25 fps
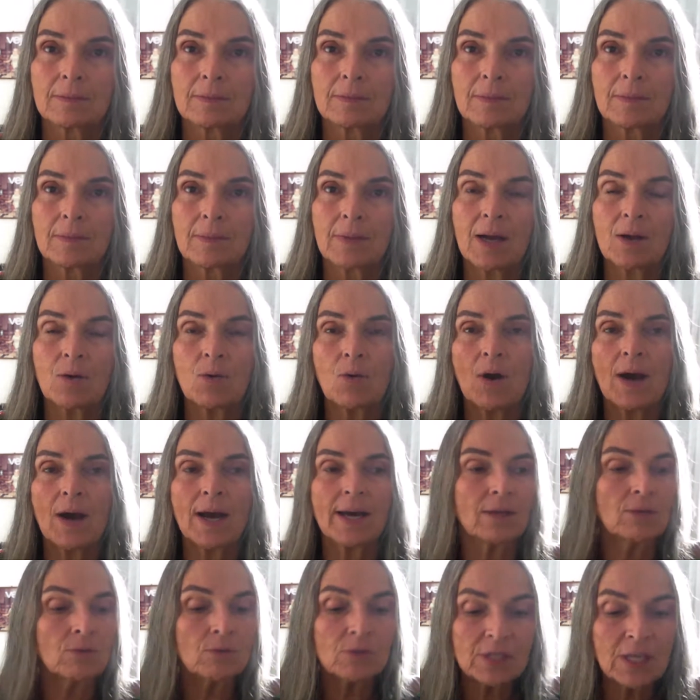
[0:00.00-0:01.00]

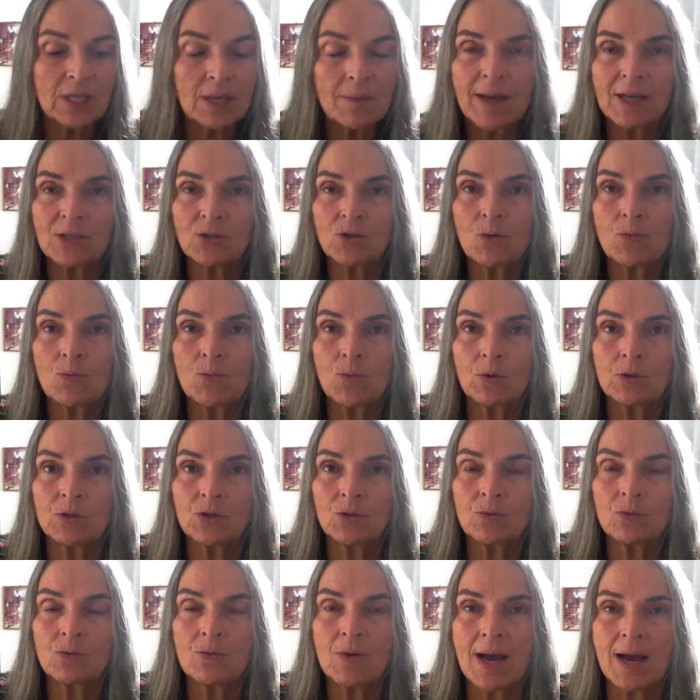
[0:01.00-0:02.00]
Agora eu não sei mais como
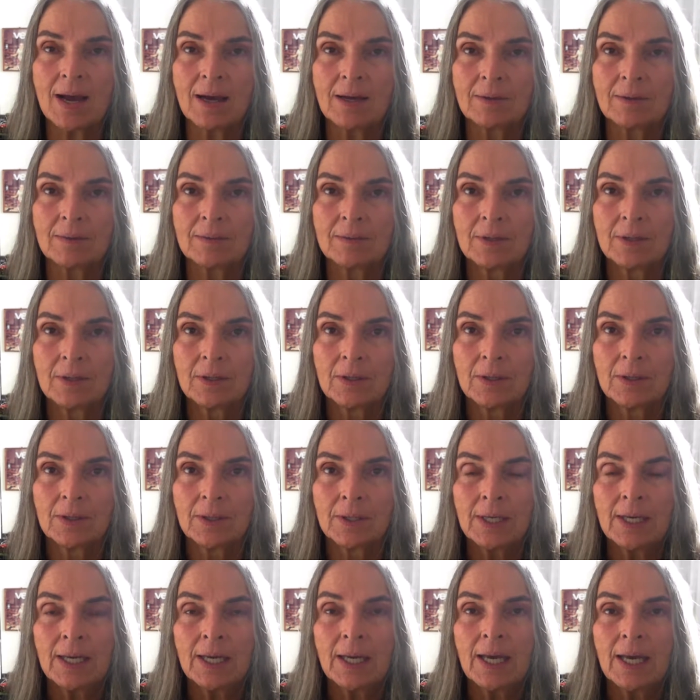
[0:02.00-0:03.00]
continuar.
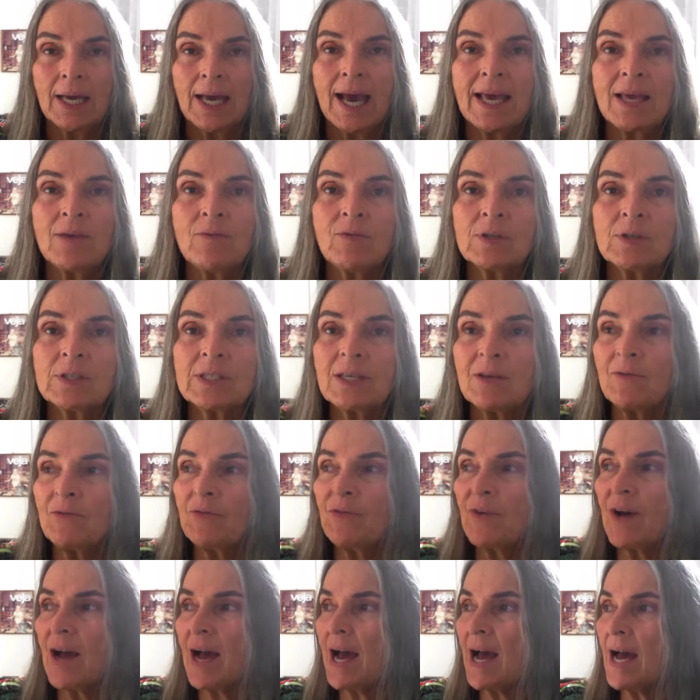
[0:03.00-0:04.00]
Aí você
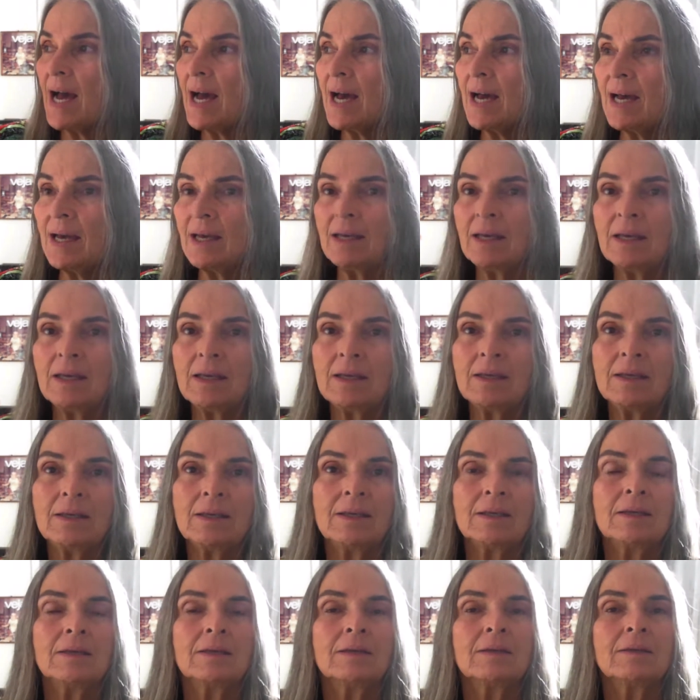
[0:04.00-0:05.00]
vai,
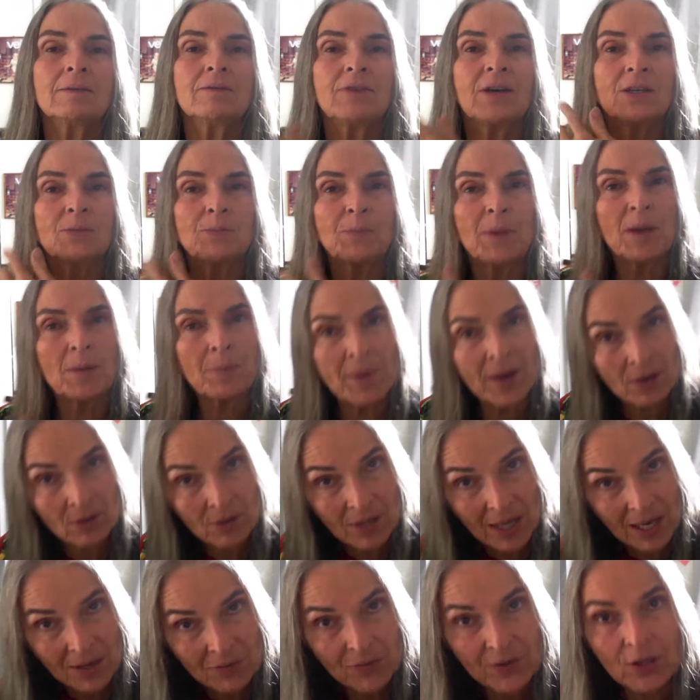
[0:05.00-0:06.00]
vai, prepara
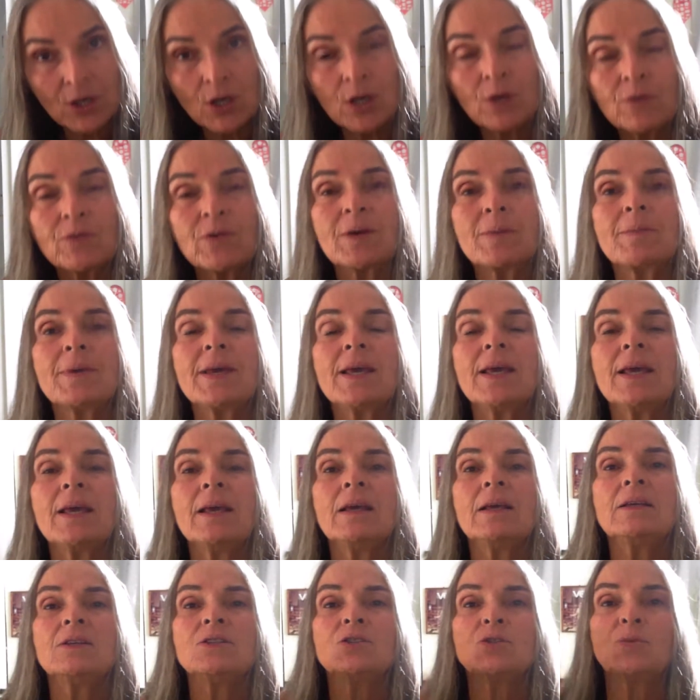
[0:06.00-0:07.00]
o café
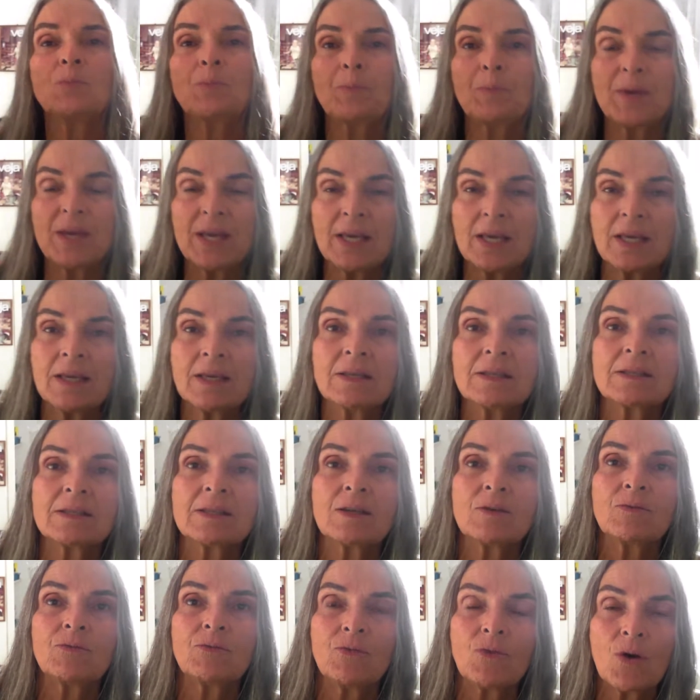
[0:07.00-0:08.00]
novamente,
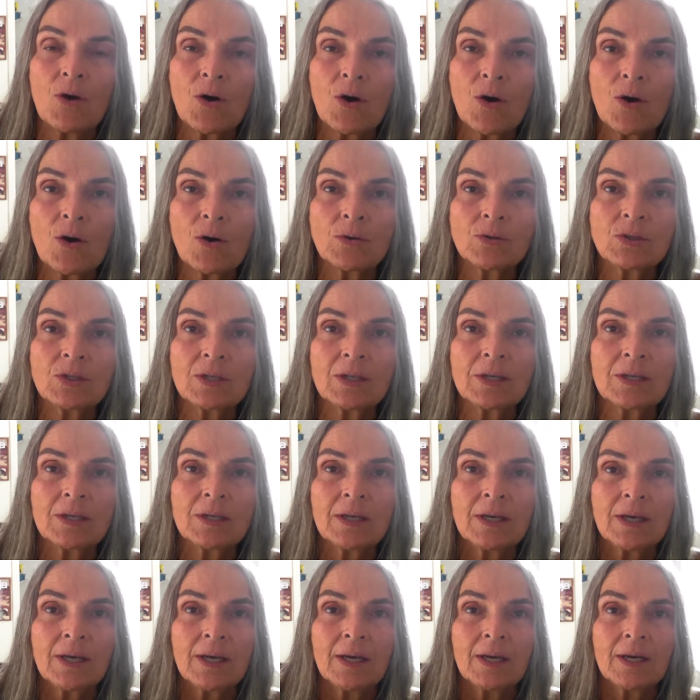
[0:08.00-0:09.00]
pensa, volta,
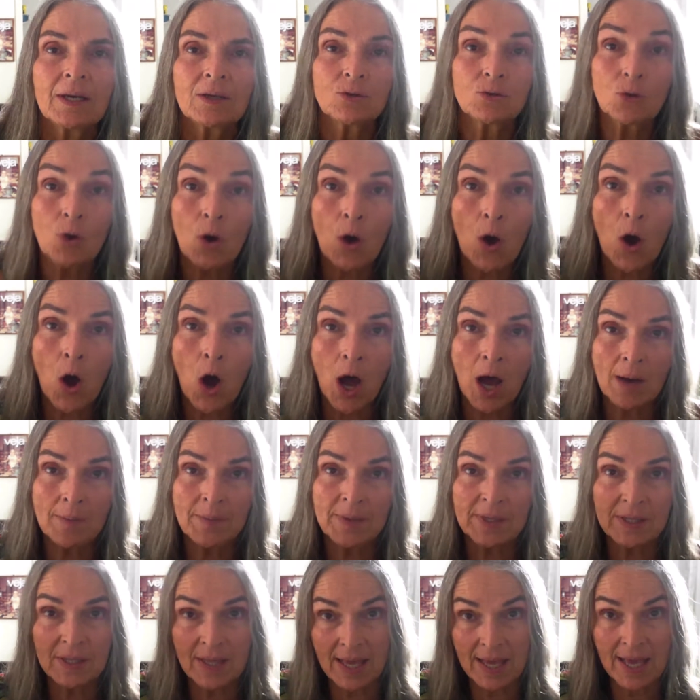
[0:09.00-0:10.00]

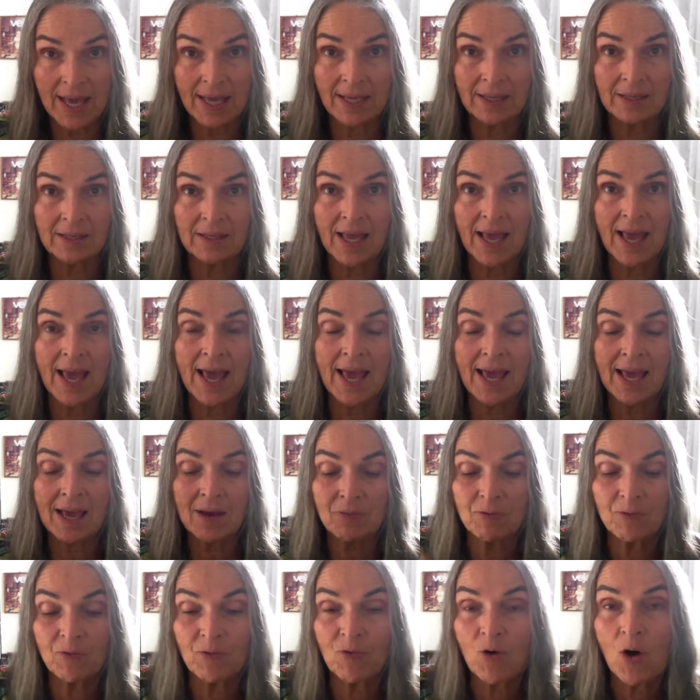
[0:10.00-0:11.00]
dorme, tem a
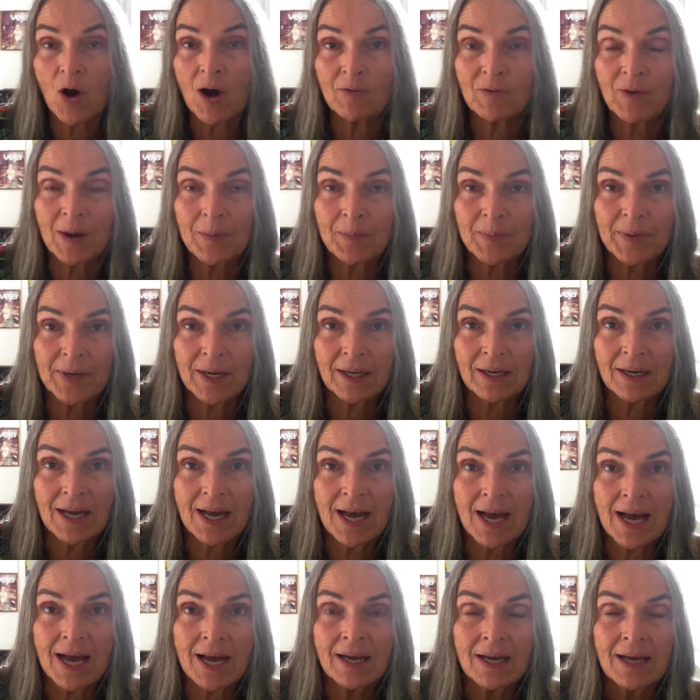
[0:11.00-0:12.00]
ideia, vai para
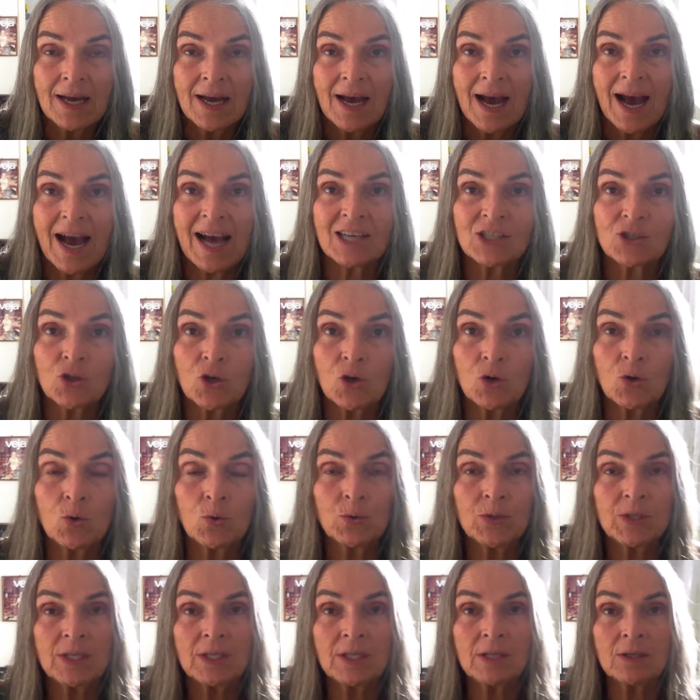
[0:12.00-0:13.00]
lá, acha
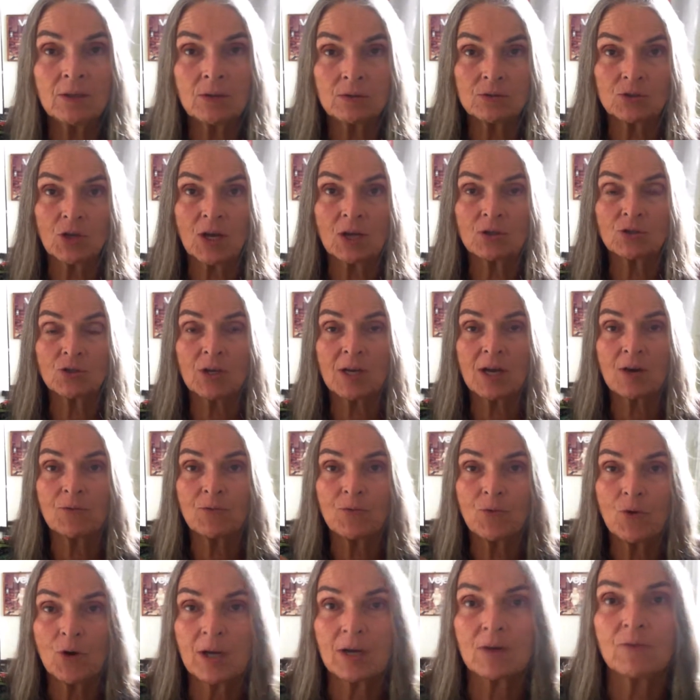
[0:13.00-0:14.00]
ruim, já joga
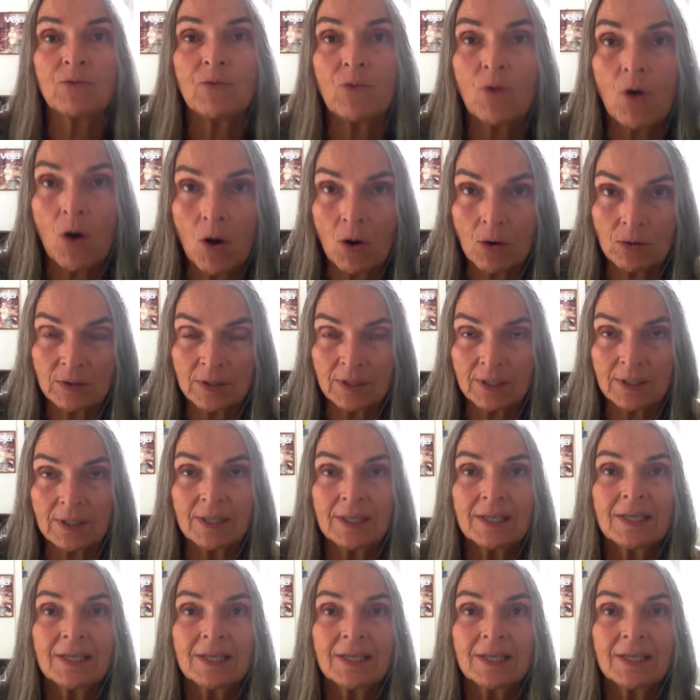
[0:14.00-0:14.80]
fora, volta.